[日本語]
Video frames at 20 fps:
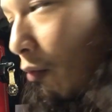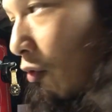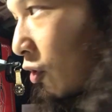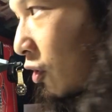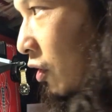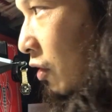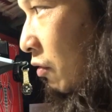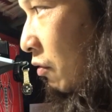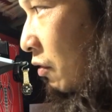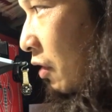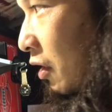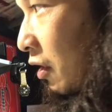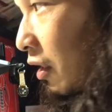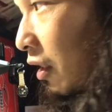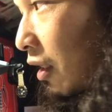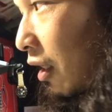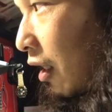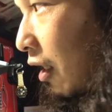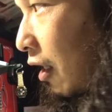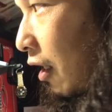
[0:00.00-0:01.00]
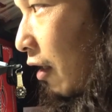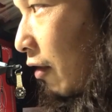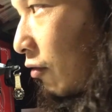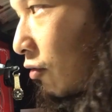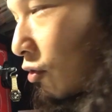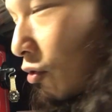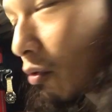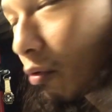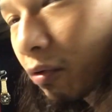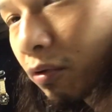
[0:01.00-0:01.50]
もし売れたら
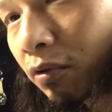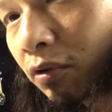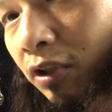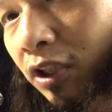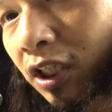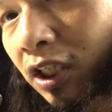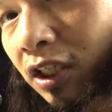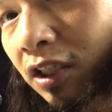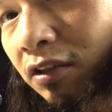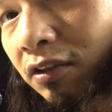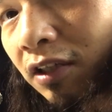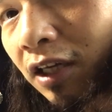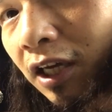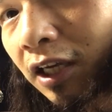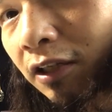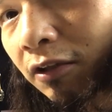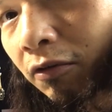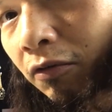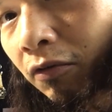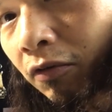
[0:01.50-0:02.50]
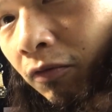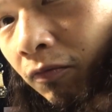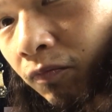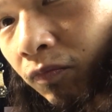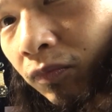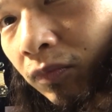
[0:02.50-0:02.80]
ちょうどいいぐらいの